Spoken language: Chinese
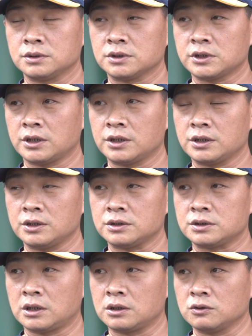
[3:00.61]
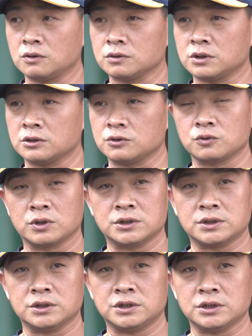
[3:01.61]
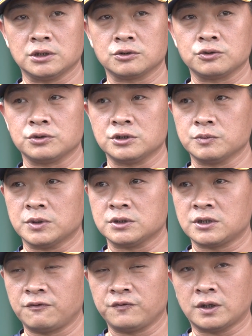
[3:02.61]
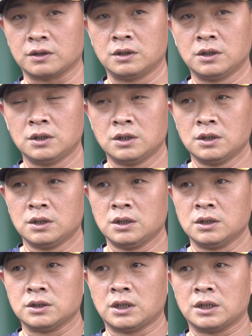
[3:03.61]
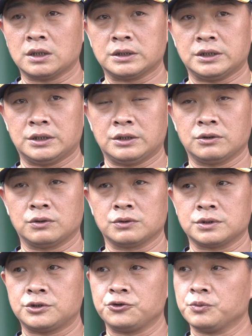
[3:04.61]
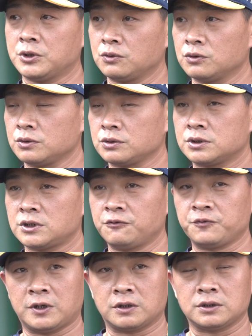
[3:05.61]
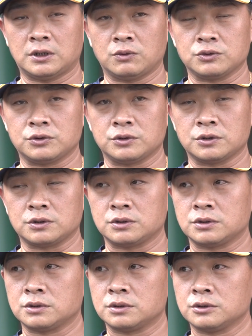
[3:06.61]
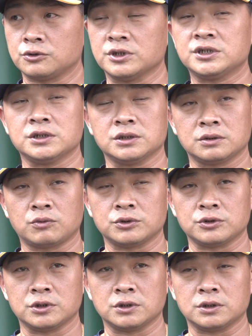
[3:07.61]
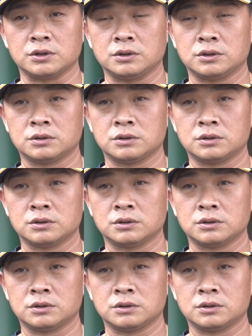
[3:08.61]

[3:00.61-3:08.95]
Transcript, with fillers: 在当工厂主管时期有去日本参访，那也有去美国参访，那我觉得学习，我觉得